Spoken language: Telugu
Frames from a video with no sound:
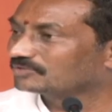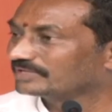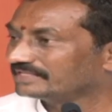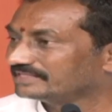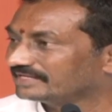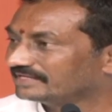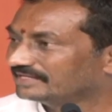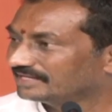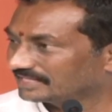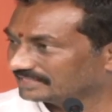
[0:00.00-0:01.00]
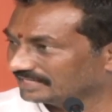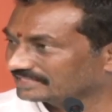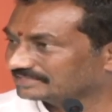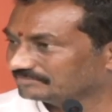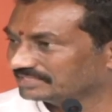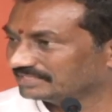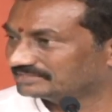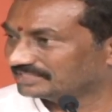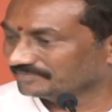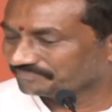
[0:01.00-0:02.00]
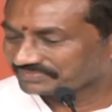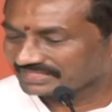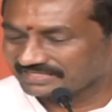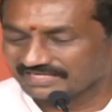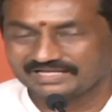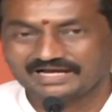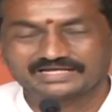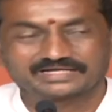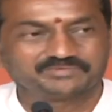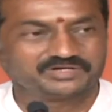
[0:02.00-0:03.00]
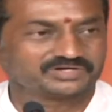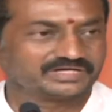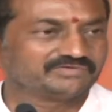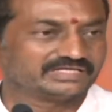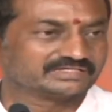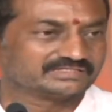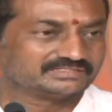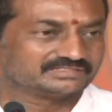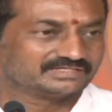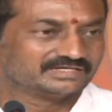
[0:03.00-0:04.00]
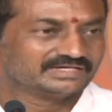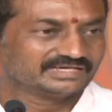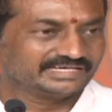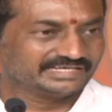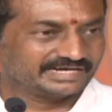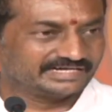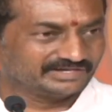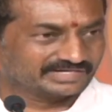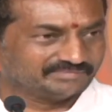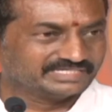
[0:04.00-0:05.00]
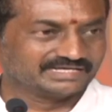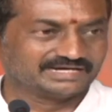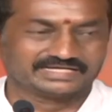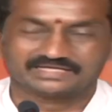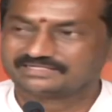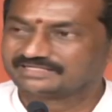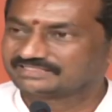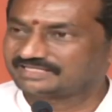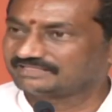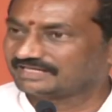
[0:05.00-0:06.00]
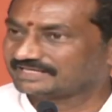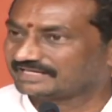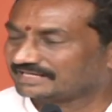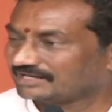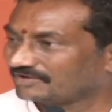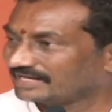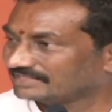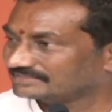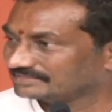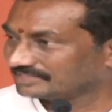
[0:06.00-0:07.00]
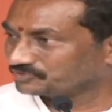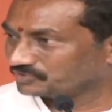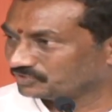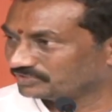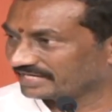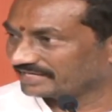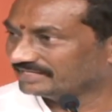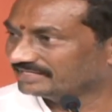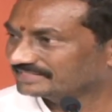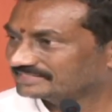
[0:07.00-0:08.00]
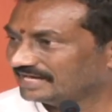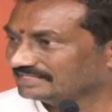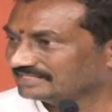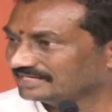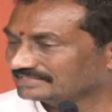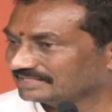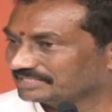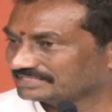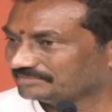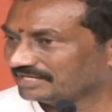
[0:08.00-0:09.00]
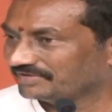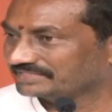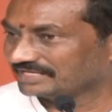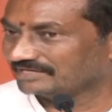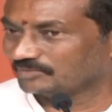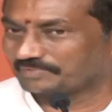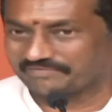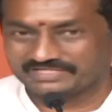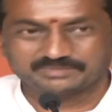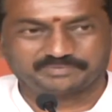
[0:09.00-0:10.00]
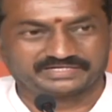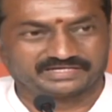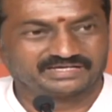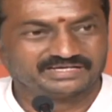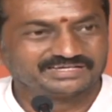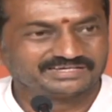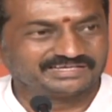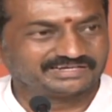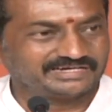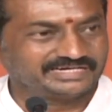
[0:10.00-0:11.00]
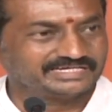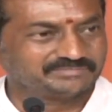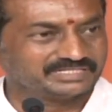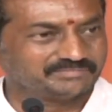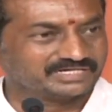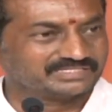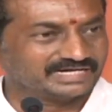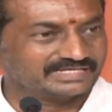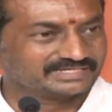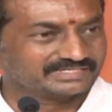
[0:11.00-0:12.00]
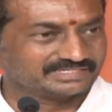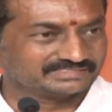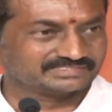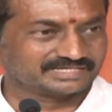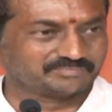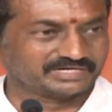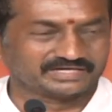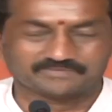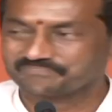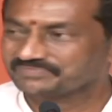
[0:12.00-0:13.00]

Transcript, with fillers: హక్కులేంది అనే దానికి సంబంధించి గిరిగిలాని కమిటీ ఒక నివేదిక ఇచ్చింది ఈ రెండు కమిటీలని చంద్రశేఖరరావు గారికి చిత్తశుద్ధి ఉంటే శాసనసభ సమావేశాల్లో ప్రవేశపెట్టి ఈ రెండింటి మీద మీరు నిజాయితీగా చర్చ జరపండి